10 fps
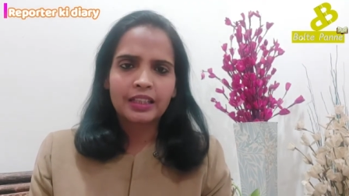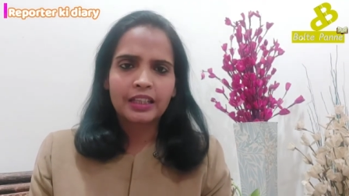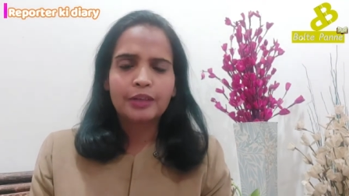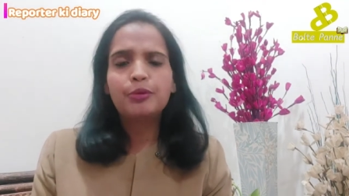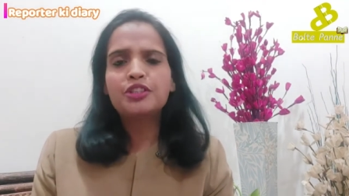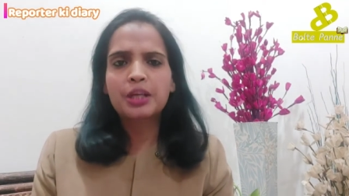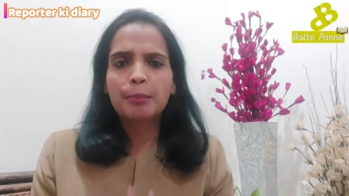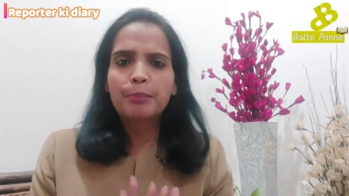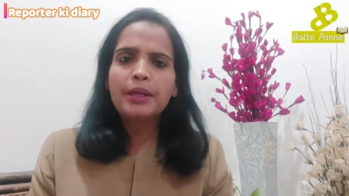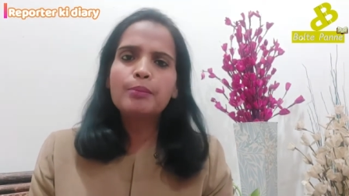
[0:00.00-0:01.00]
है वो
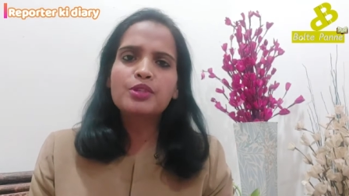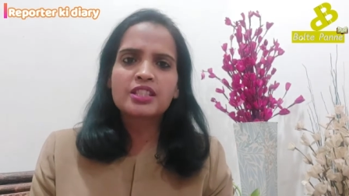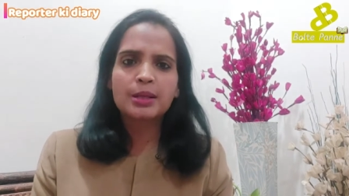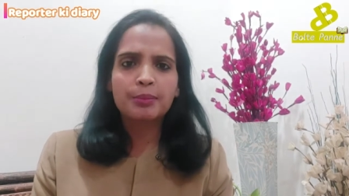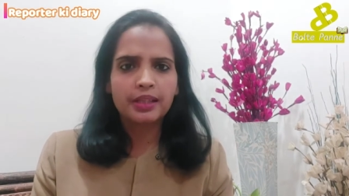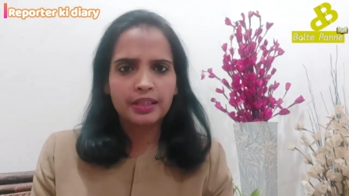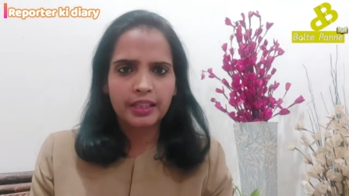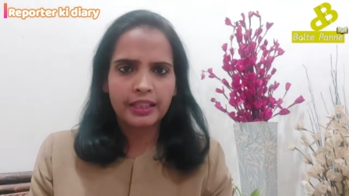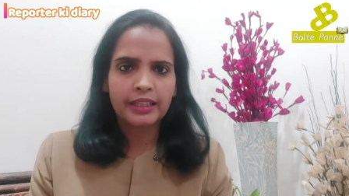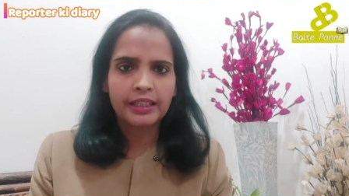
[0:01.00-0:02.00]
जब भी मुझसे
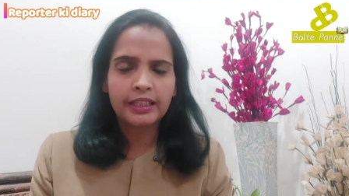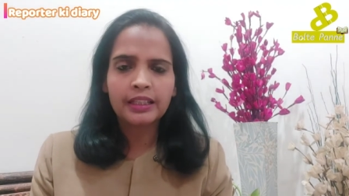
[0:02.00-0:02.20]
मिलते हैं